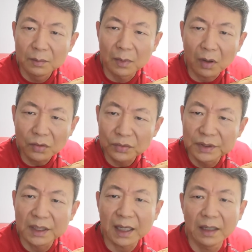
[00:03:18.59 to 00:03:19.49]
毛主
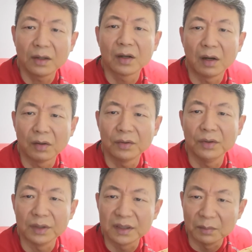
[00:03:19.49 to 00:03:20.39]
席还要考
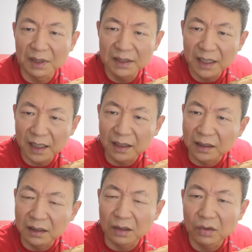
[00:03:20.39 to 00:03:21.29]
虑怎么建立
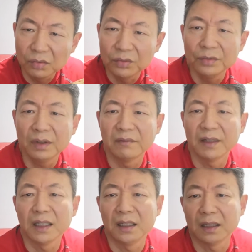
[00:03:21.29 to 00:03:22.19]
一个空军的问
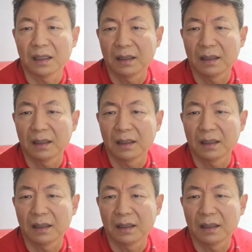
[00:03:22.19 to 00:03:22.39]
题，